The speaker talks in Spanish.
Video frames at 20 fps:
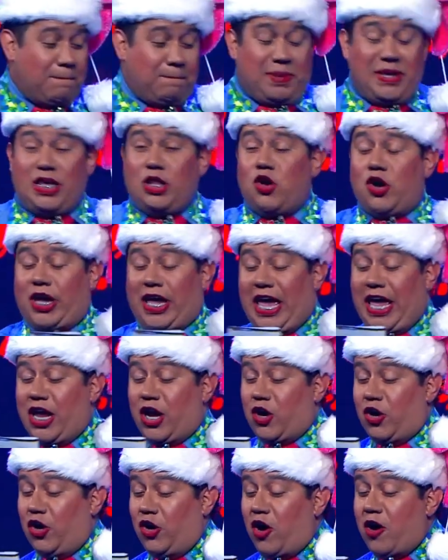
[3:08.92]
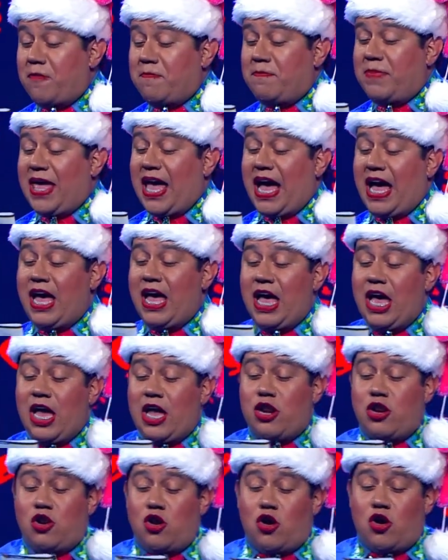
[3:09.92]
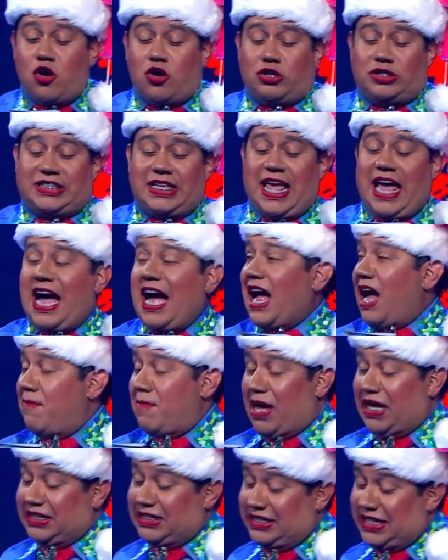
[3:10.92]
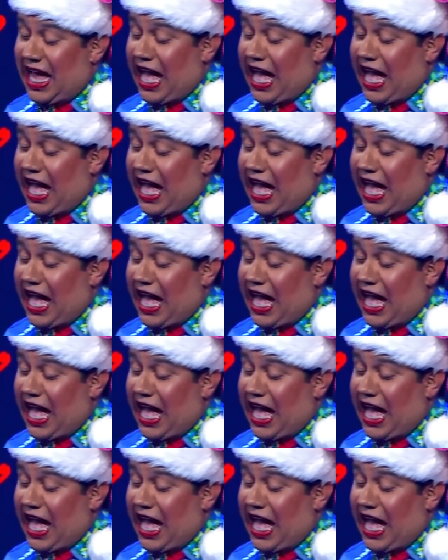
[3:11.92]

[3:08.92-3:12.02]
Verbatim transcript: pido que en Colombia no se haga más